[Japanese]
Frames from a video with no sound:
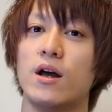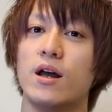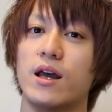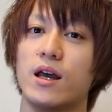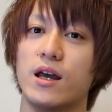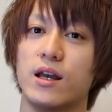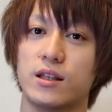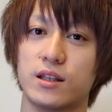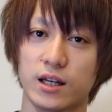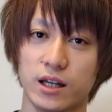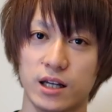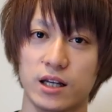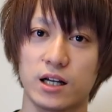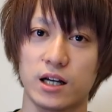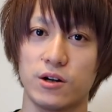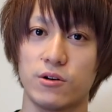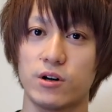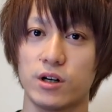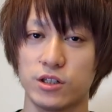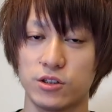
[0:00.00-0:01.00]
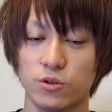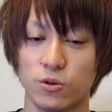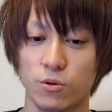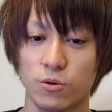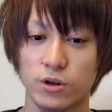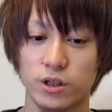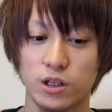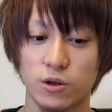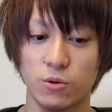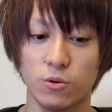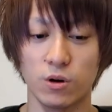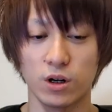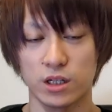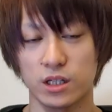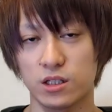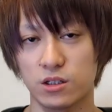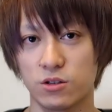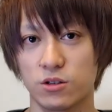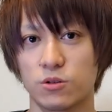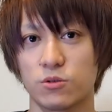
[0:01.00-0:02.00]
えー、大会は一応これで終わ
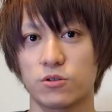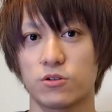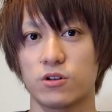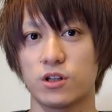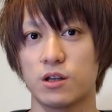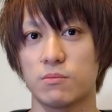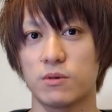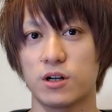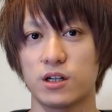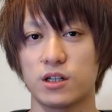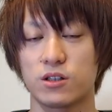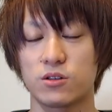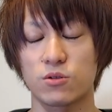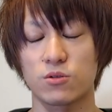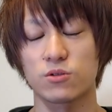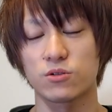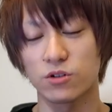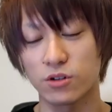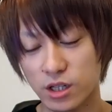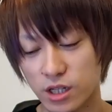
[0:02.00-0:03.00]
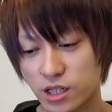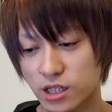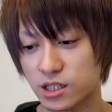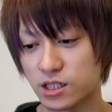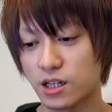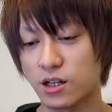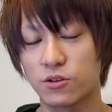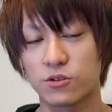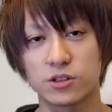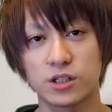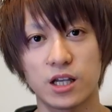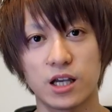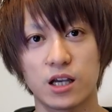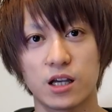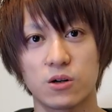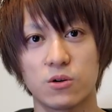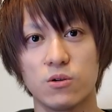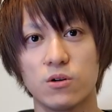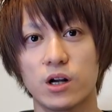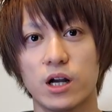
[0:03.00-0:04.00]
りということで、まあ、一区切りしたの
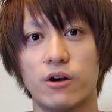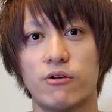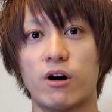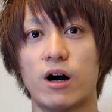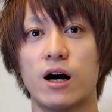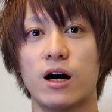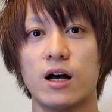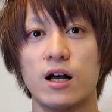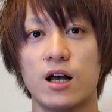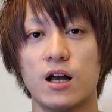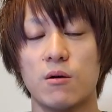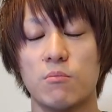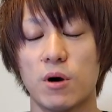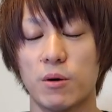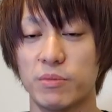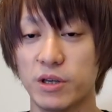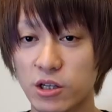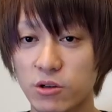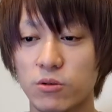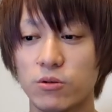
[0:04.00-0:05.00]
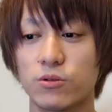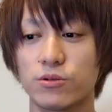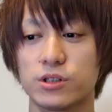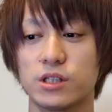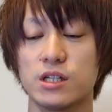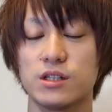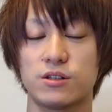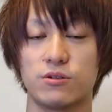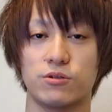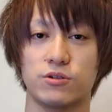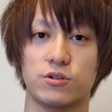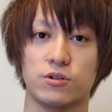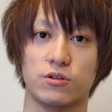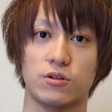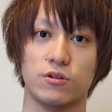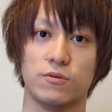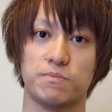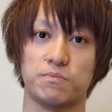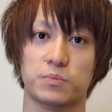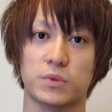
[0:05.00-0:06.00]
で、今回は、まあ、BO4 シーズンをちょっ
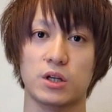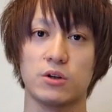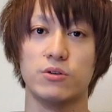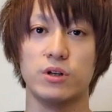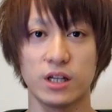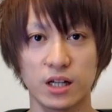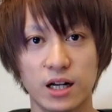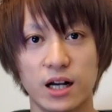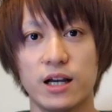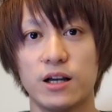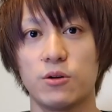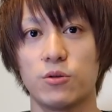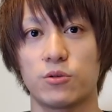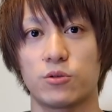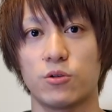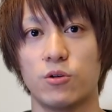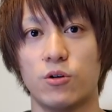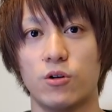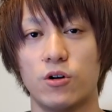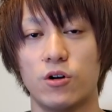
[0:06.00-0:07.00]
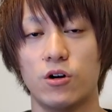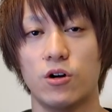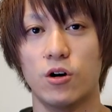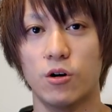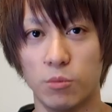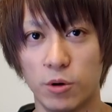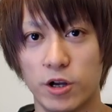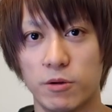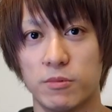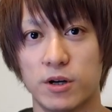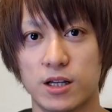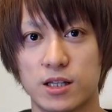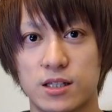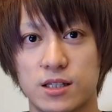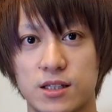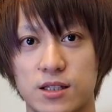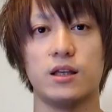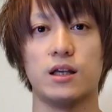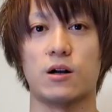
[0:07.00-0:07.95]
と振り返ろうと思います。